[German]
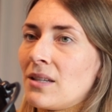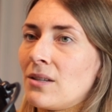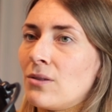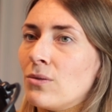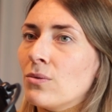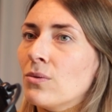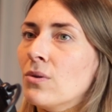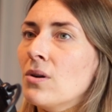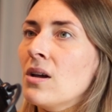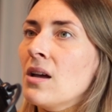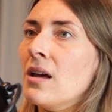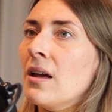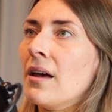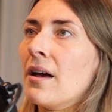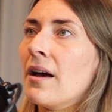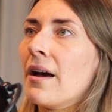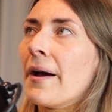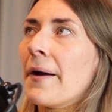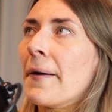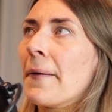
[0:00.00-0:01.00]
die du,
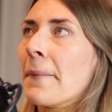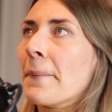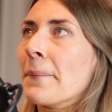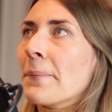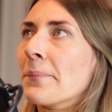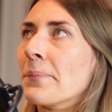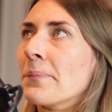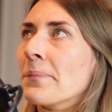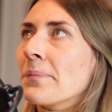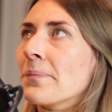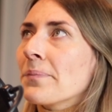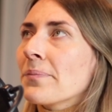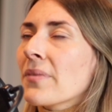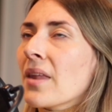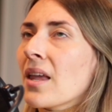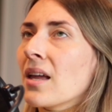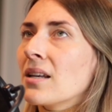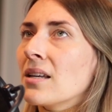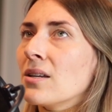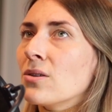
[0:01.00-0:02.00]
ähm,
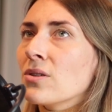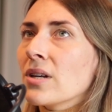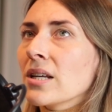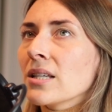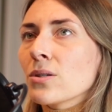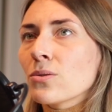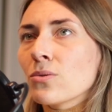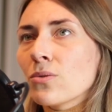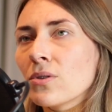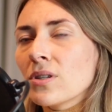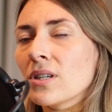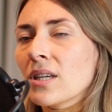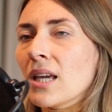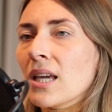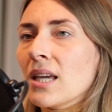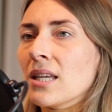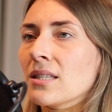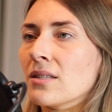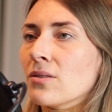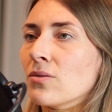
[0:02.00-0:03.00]
die du da so
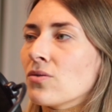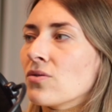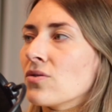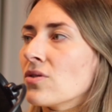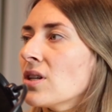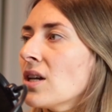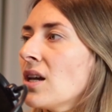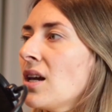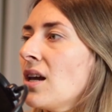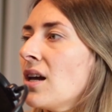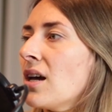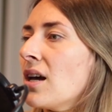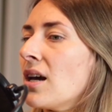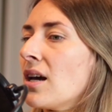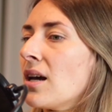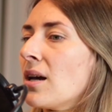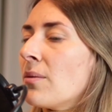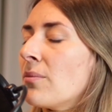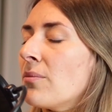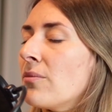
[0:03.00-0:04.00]
durchgehst und
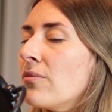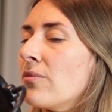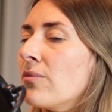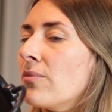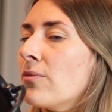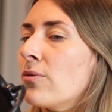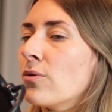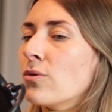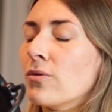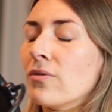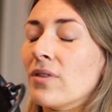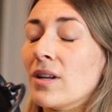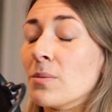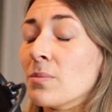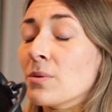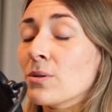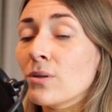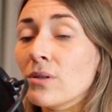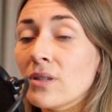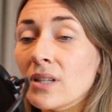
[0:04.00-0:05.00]
ähm, wo du vielleicht
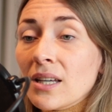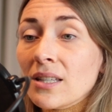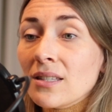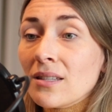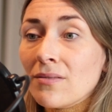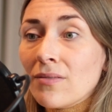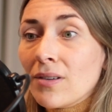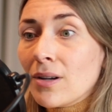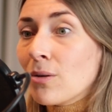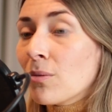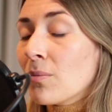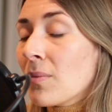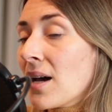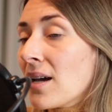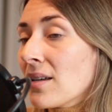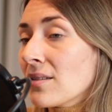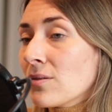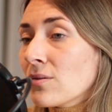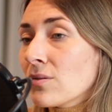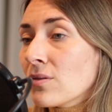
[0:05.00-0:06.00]
Persönlichkeitsentwicklung
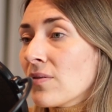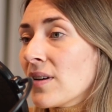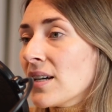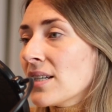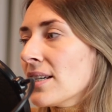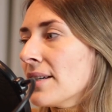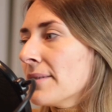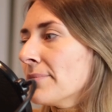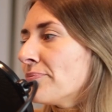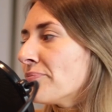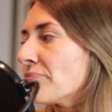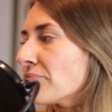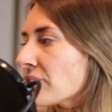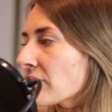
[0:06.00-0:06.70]
machst und so weiter.